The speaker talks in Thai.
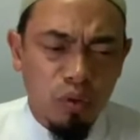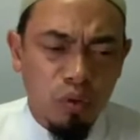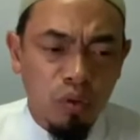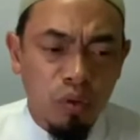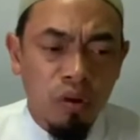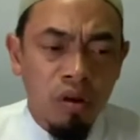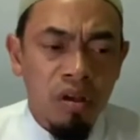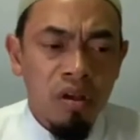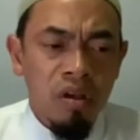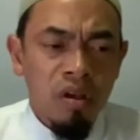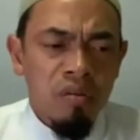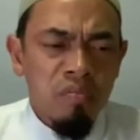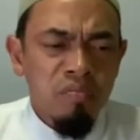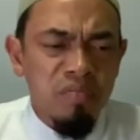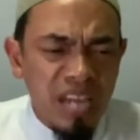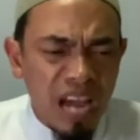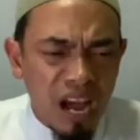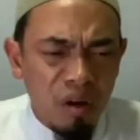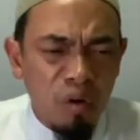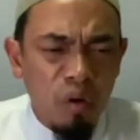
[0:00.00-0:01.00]
อยู่
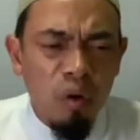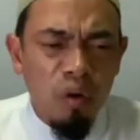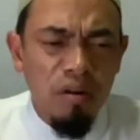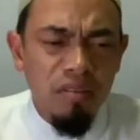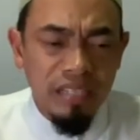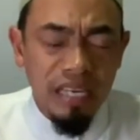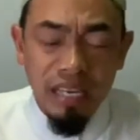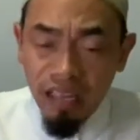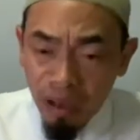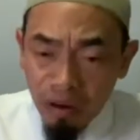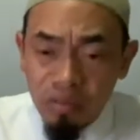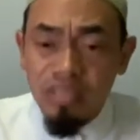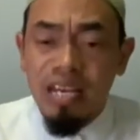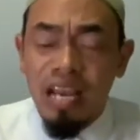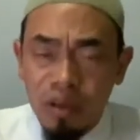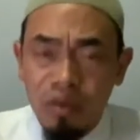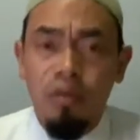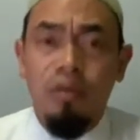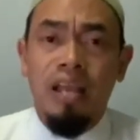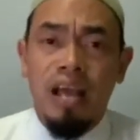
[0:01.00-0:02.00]
อย่างคนที่เข้าใจ
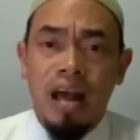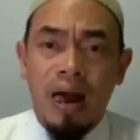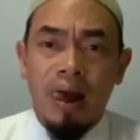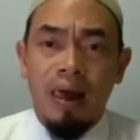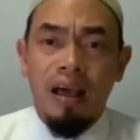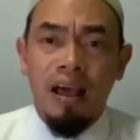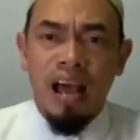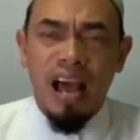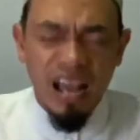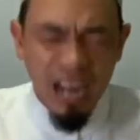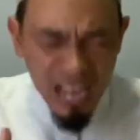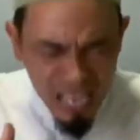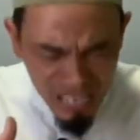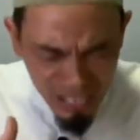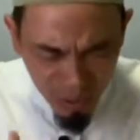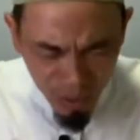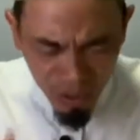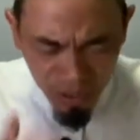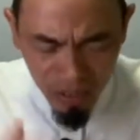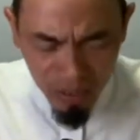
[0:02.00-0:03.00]
ดุนยาอะไรคื
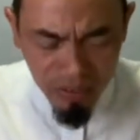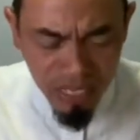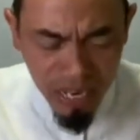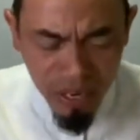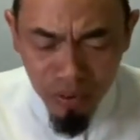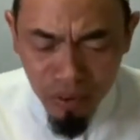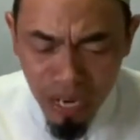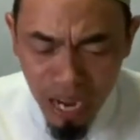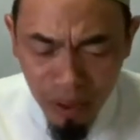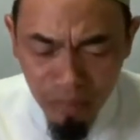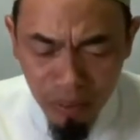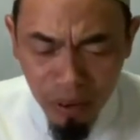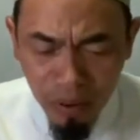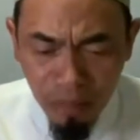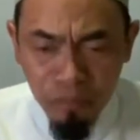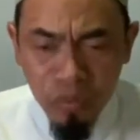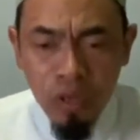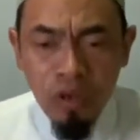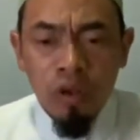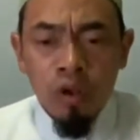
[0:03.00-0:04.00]
อคนเข้าใจดุนยาพี่น้อ
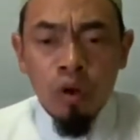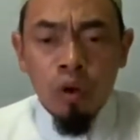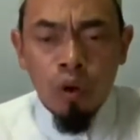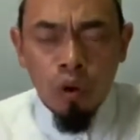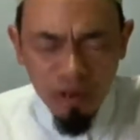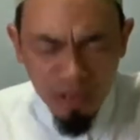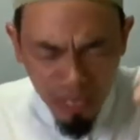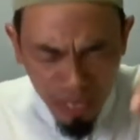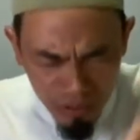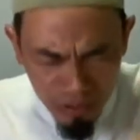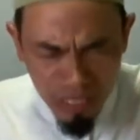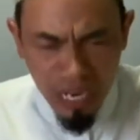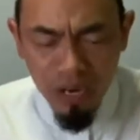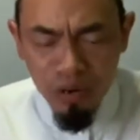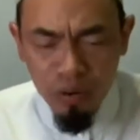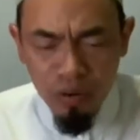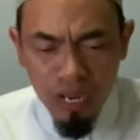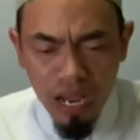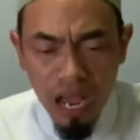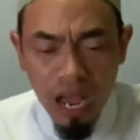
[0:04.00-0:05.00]
ง คนเข้าใจ
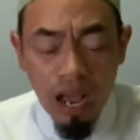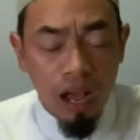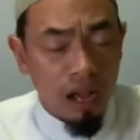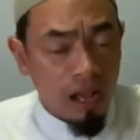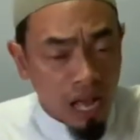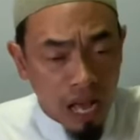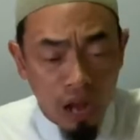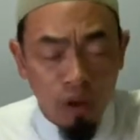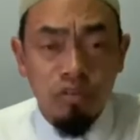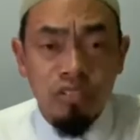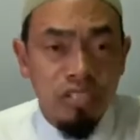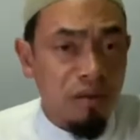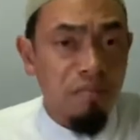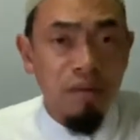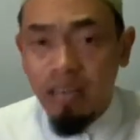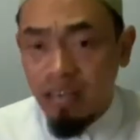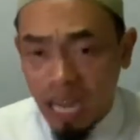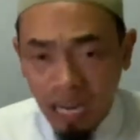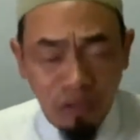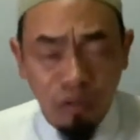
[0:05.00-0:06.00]
ดุนยาเขาจะ
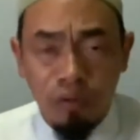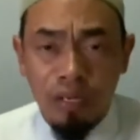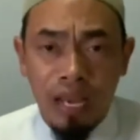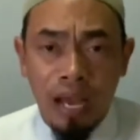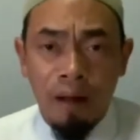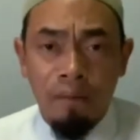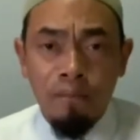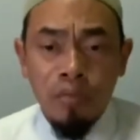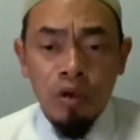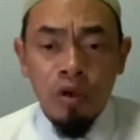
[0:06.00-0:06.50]
ไม่รักดุนยา